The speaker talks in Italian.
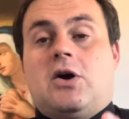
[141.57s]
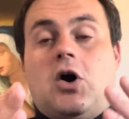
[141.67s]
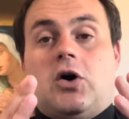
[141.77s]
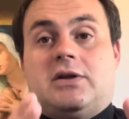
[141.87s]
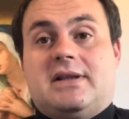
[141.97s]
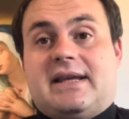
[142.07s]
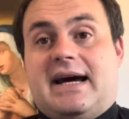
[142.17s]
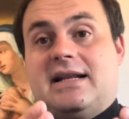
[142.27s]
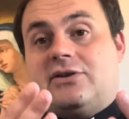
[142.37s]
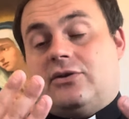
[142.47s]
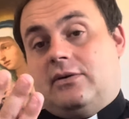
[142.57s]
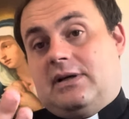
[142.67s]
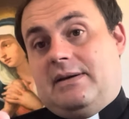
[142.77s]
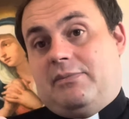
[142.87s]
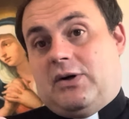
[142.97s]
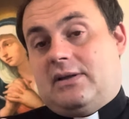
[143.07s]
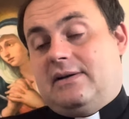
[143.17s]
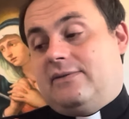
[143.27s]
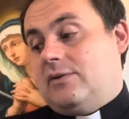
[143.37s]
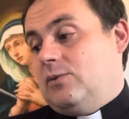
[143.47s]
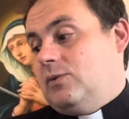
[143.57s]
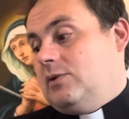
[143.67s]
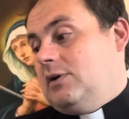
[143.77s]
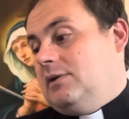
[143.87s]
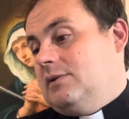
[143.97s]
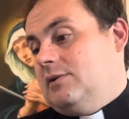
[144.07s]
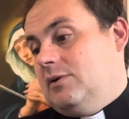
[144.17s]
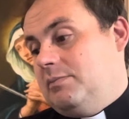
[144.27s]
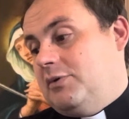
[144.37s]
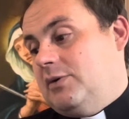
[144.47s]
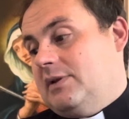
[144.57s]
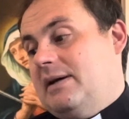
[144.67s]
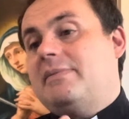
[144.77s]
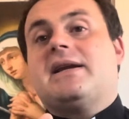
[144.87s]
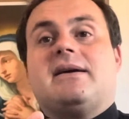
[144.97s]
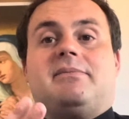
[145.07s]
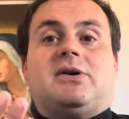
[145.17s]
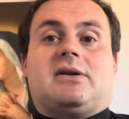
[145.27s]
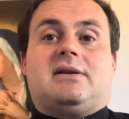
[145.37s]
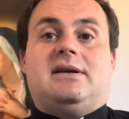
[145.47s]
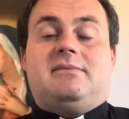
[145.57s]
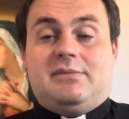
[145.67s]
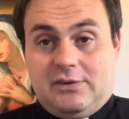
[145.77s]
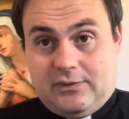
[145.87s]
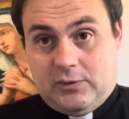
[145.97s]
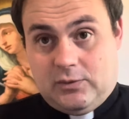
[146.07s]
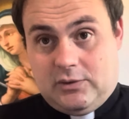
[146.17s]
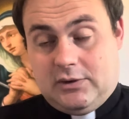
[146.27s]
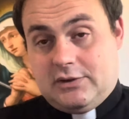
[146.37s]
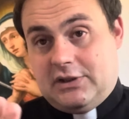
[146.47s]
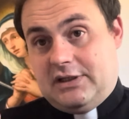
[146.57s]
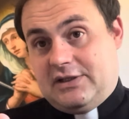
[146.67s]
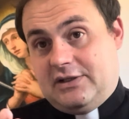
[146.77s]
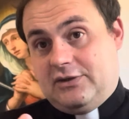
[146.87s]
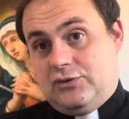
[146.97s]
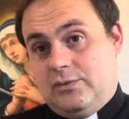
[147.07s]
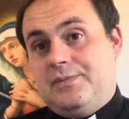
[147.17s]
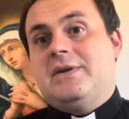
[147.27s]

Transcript: Ogni tralcio che porta frutto lo pota perché porti più frutto, ci dice Gesù.